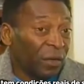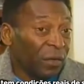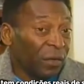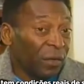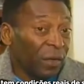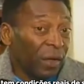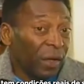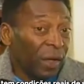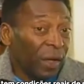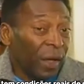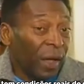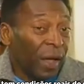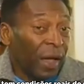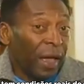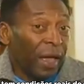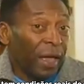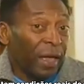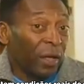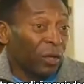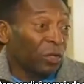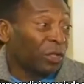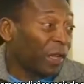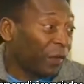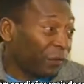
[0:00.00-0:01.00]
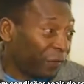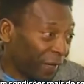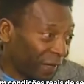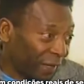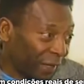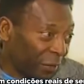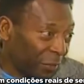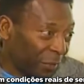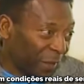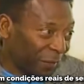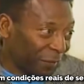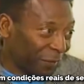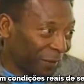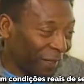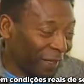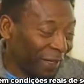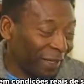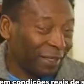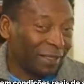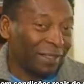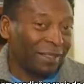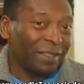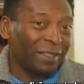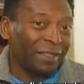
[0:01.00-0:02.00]
Robinho pode superar minhas
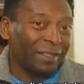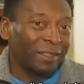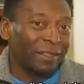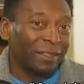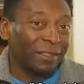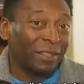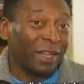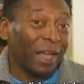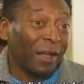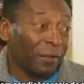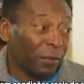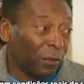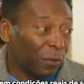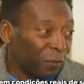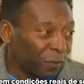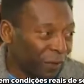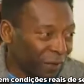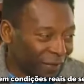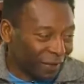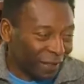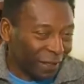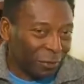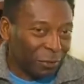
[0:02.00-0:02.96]
próprias conquistas.